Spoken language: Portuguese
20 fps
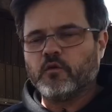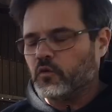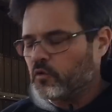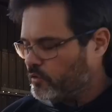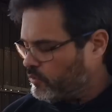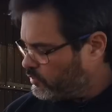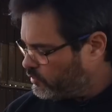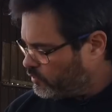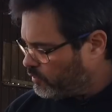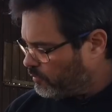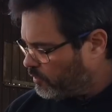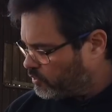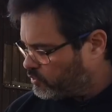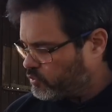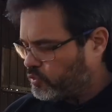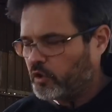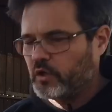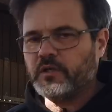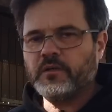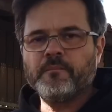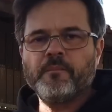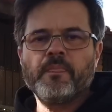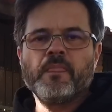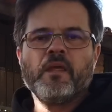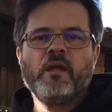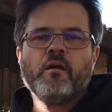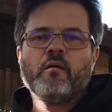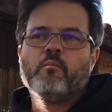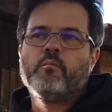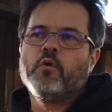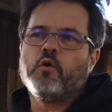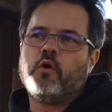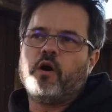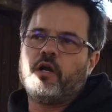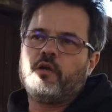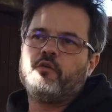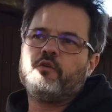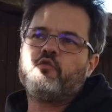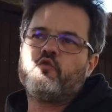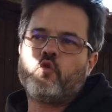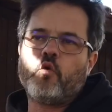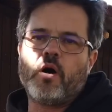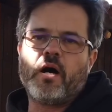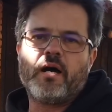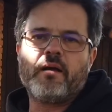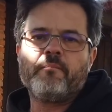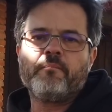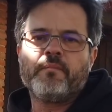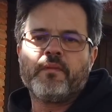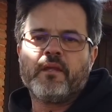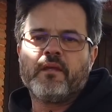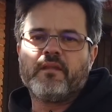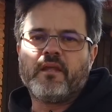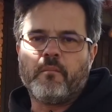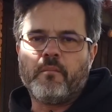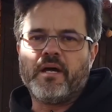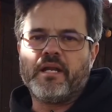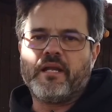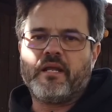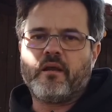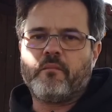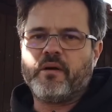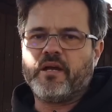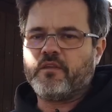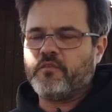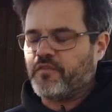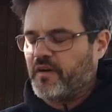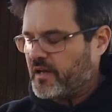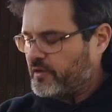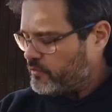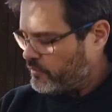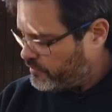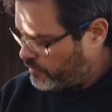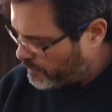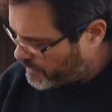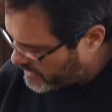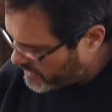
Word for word: no, no motor para o óleo escoar da maneira mais fácil. vou